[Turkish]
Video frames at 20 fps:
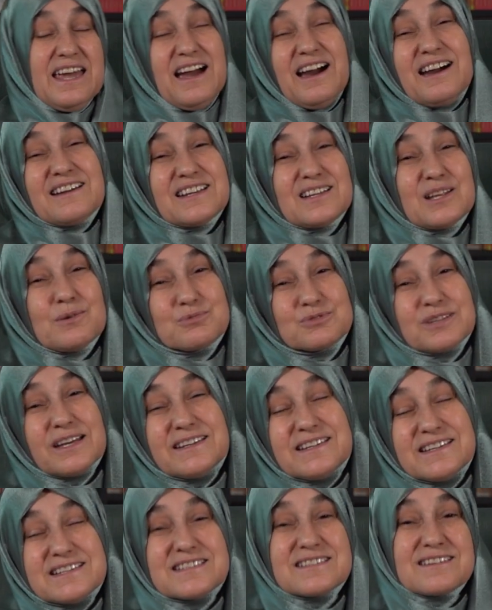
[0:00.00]
e arada bu da
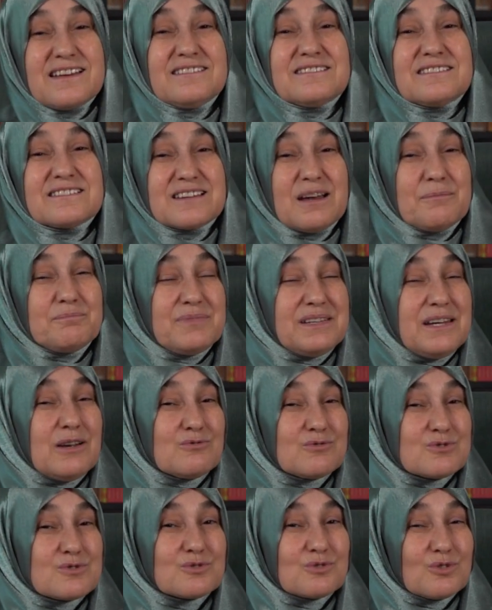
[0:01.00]
insan,
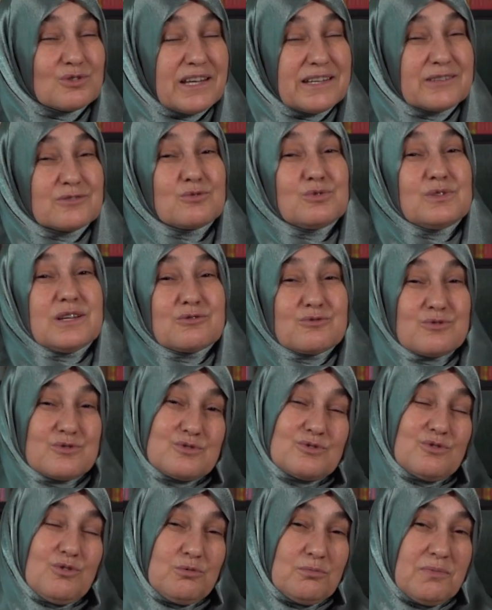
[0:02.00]
Rabbine kusur olanın kulak
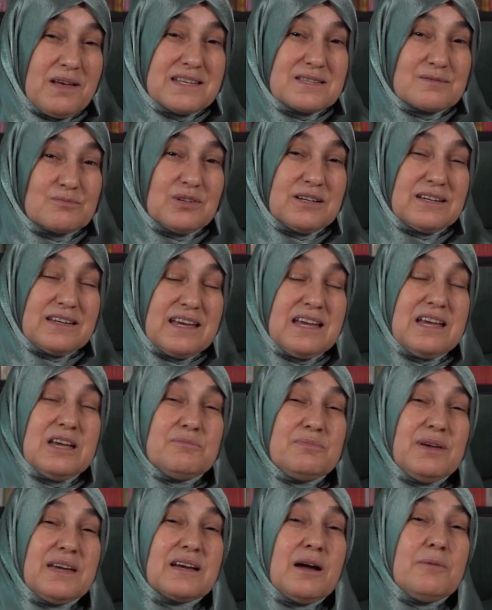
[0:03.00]
kusur olmaz mı?
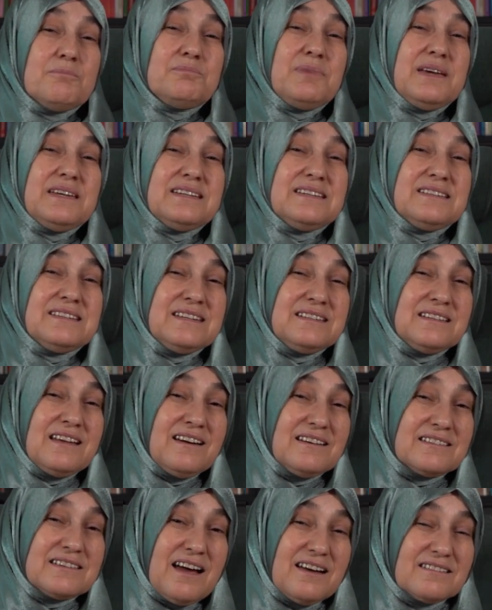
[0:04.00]
Peygamberinin
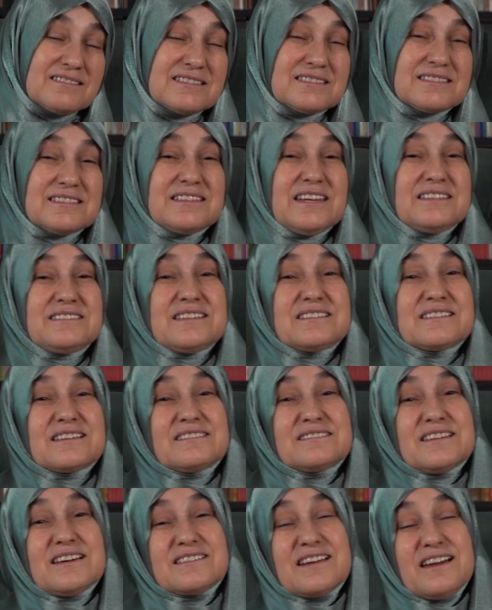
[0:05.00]
hayatını yeteri
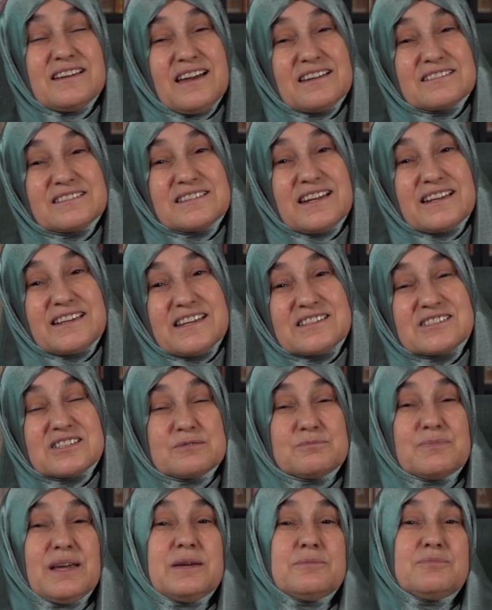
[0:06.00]
kadar hayatına
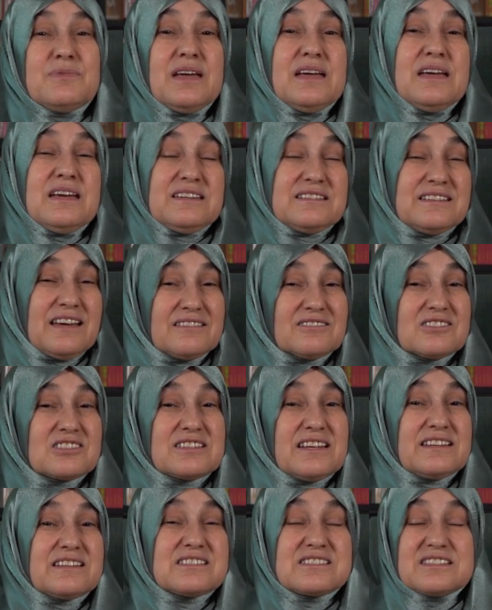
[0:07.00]
geçirmeyip
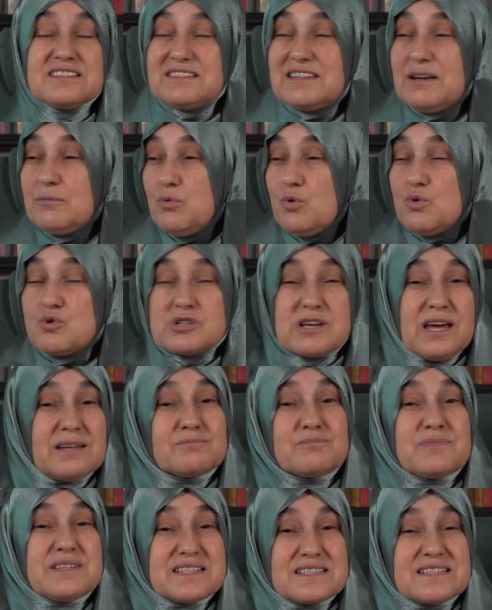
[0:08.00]
yanlışlar içinde
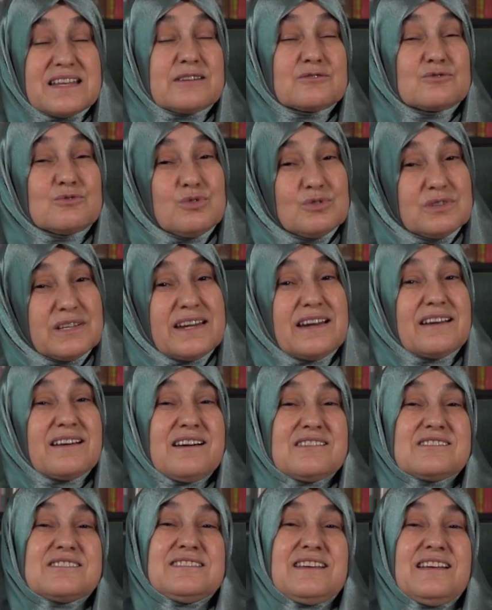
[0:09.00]
boğuşan bizler kullara
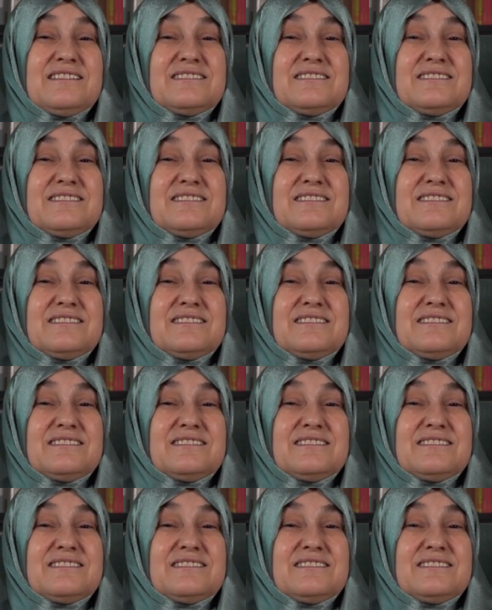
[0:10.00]
karşı